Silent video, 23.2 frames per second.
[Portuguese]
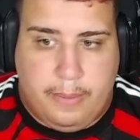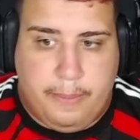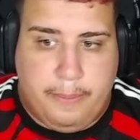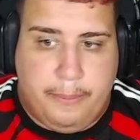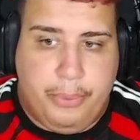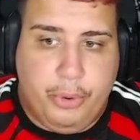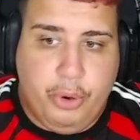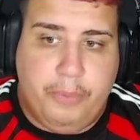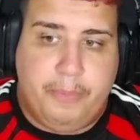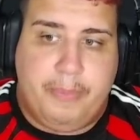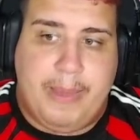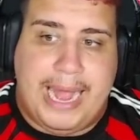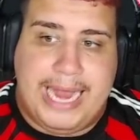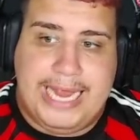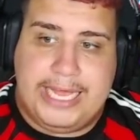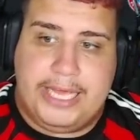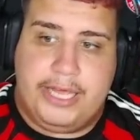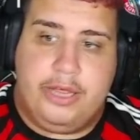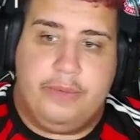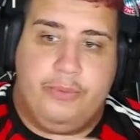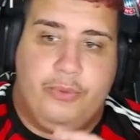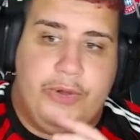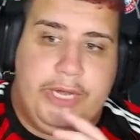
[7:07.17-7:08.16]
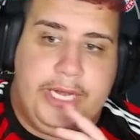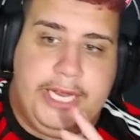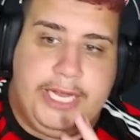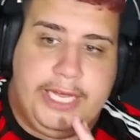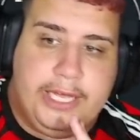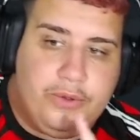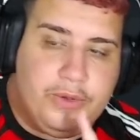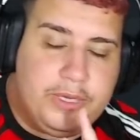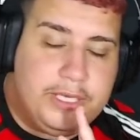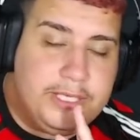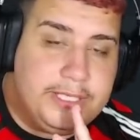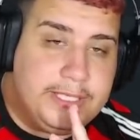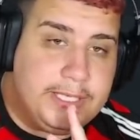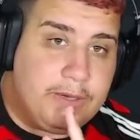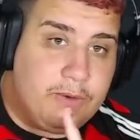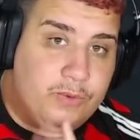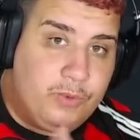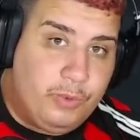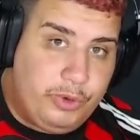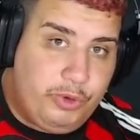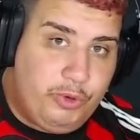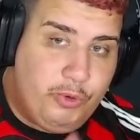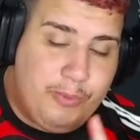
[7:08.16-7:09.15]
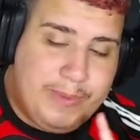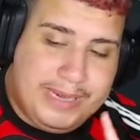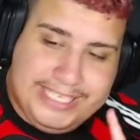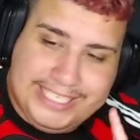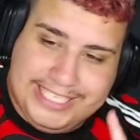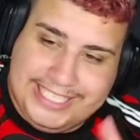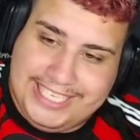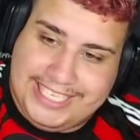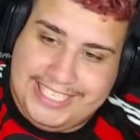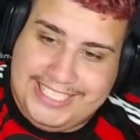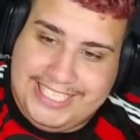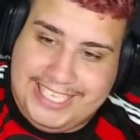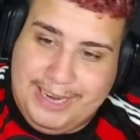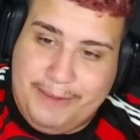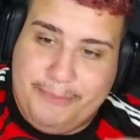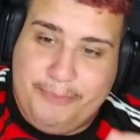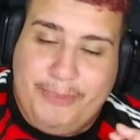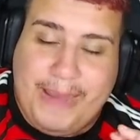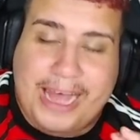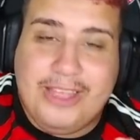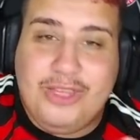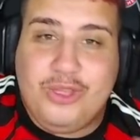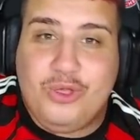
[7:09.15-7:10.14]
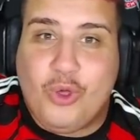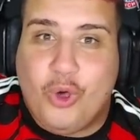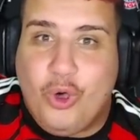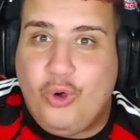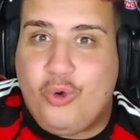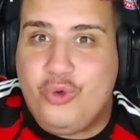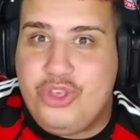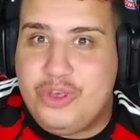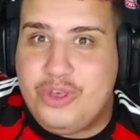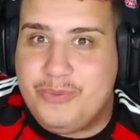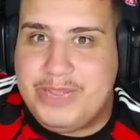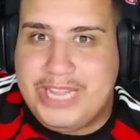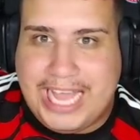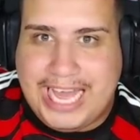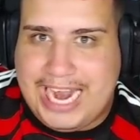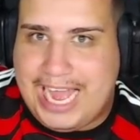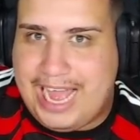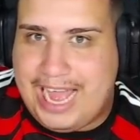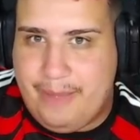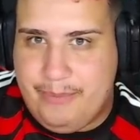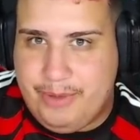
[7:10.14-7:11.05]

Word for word: pro Bayern de Munique 2x1. E o Manchester City empatou com o time da Arábia,